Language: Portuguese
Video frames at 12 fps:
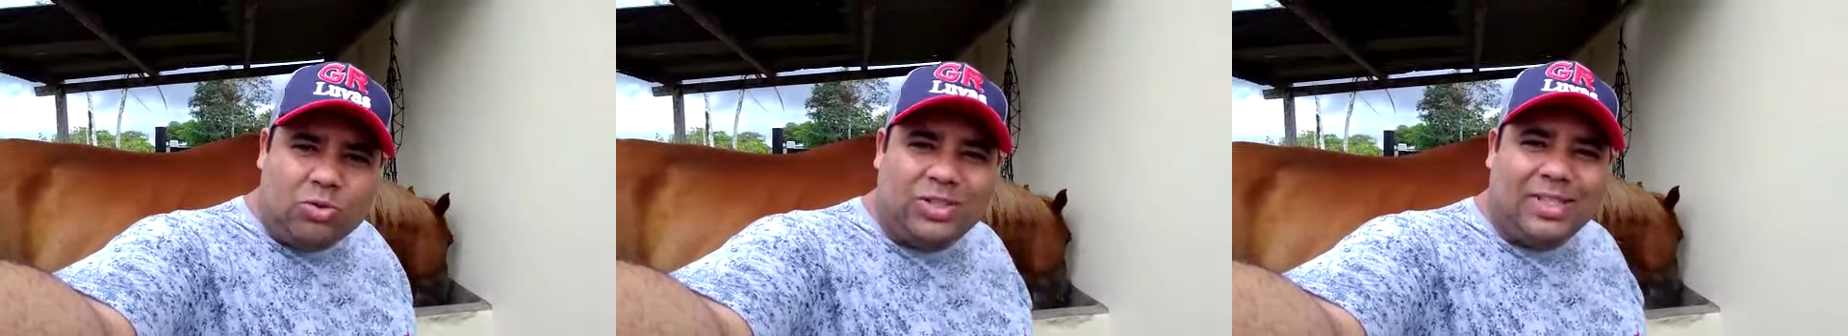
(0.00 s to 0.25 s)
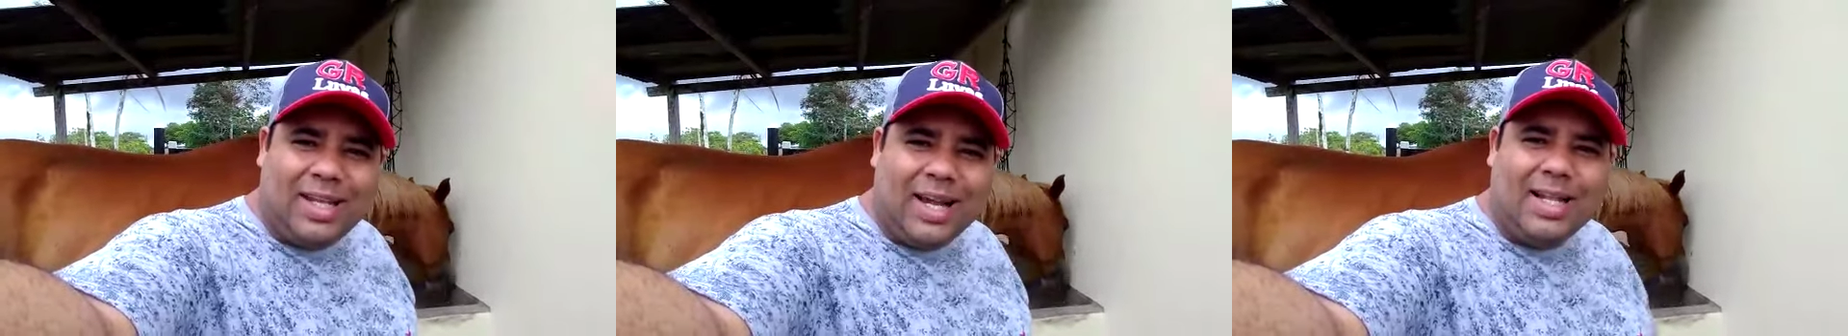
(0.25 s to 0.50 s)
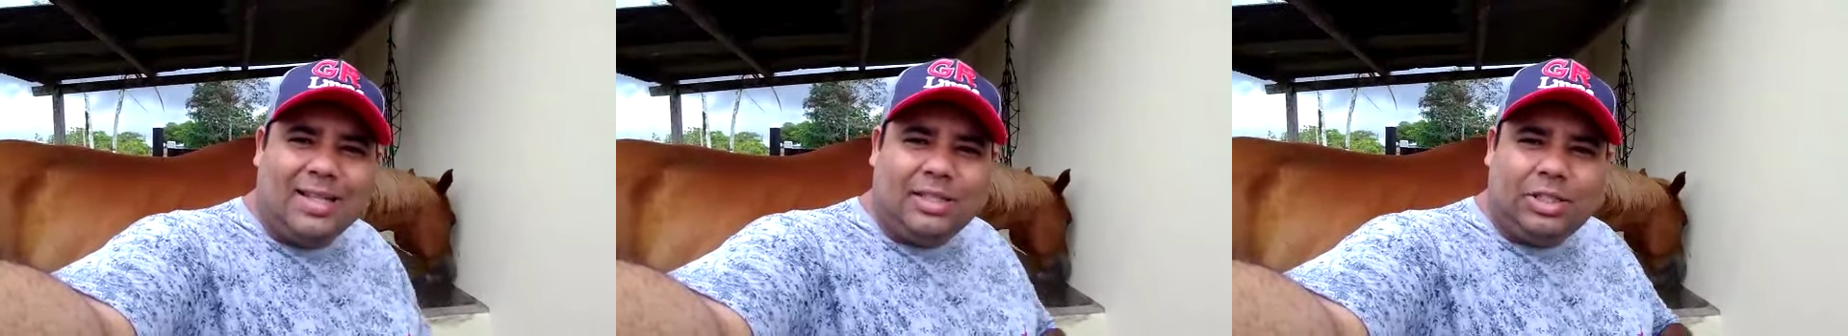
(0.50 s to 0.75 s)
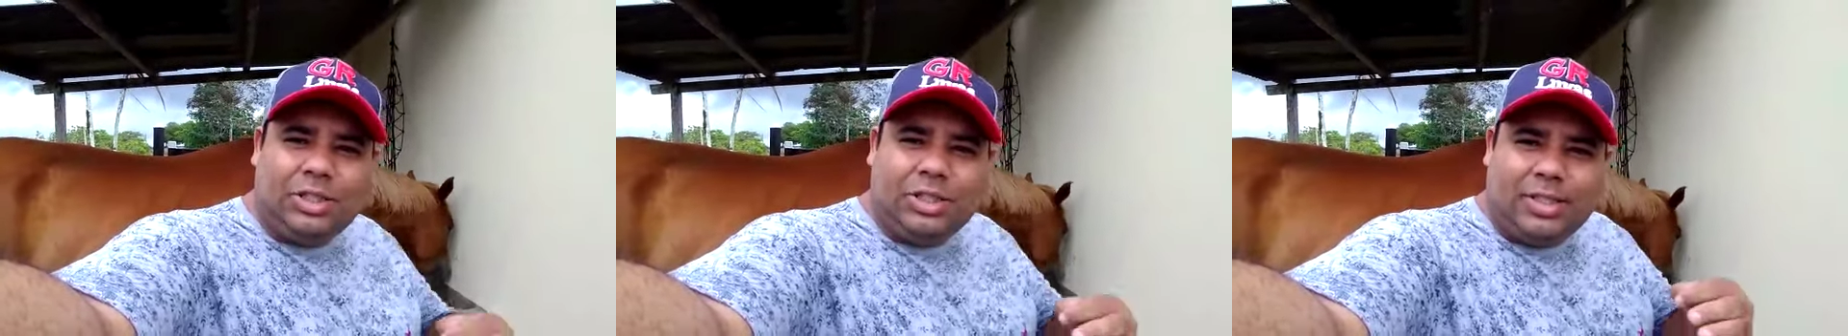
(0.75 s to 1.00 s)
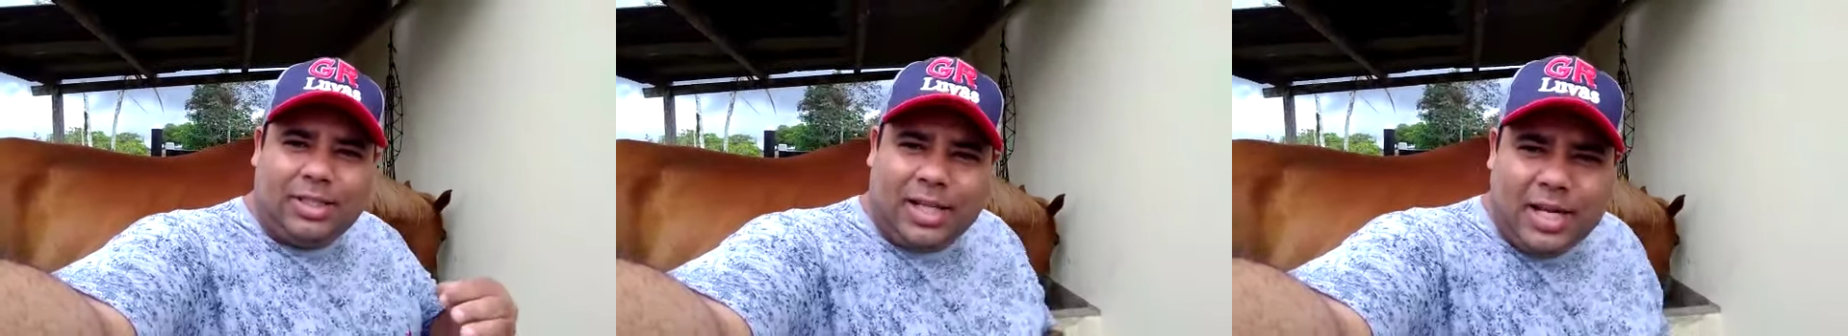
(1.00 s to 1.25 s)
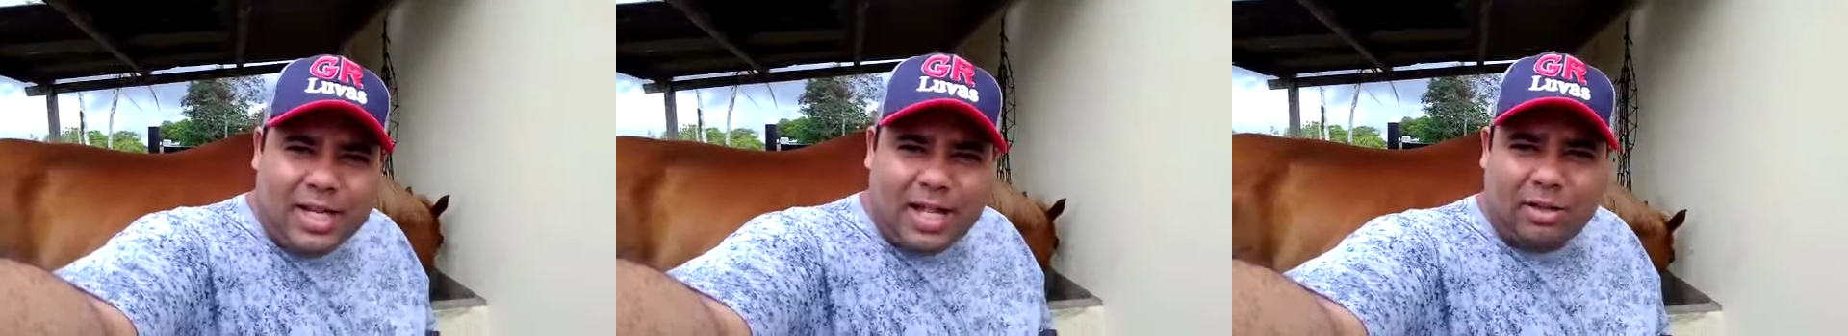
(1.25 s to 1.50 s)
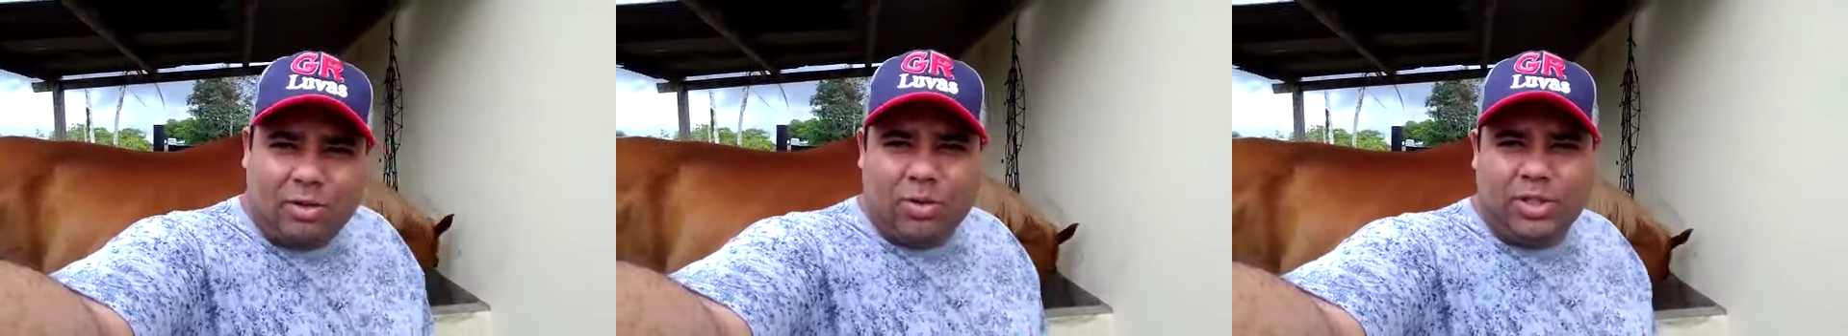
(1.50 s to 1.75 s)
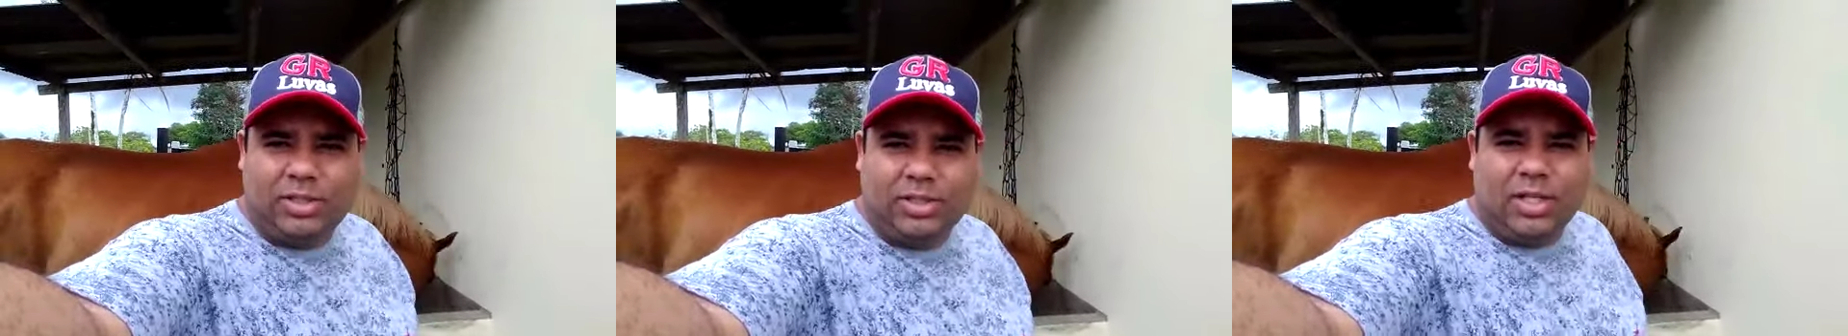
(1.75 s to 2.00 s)
os grandes
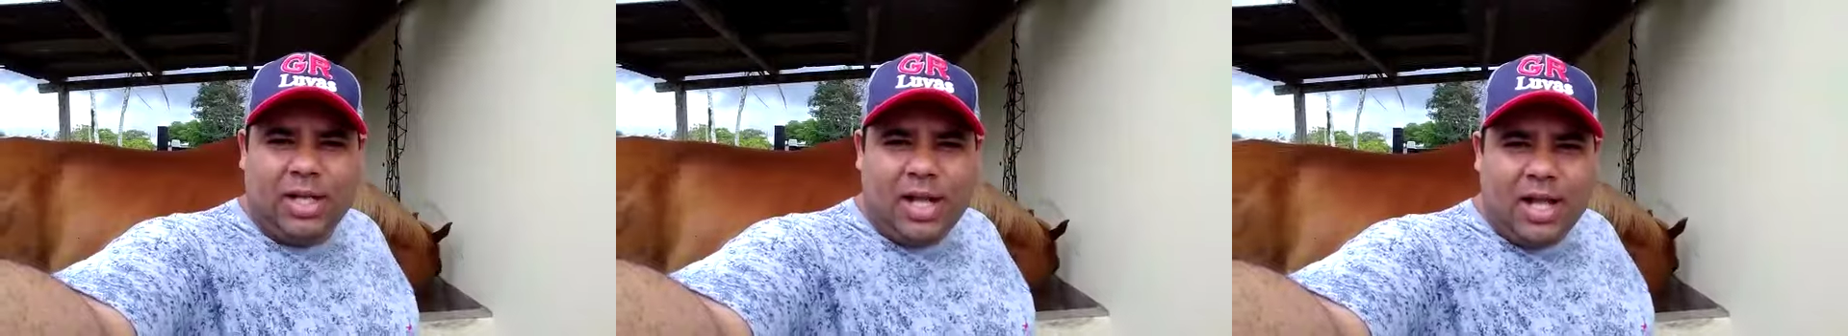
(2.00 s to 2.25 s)
treinadores